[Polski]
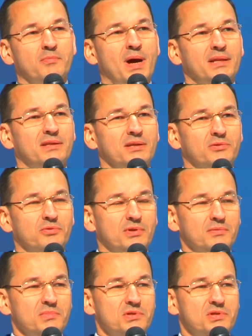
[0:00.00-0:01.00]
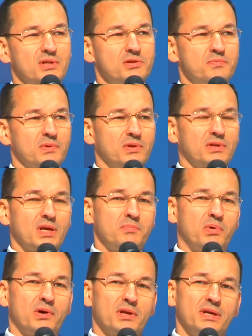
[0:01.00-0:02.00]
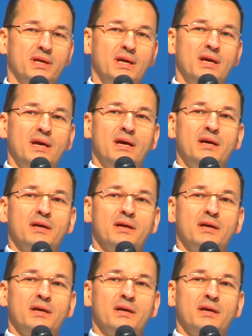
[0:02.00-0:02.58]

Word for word: dogmaty, którymi żyliśmy do tej pory,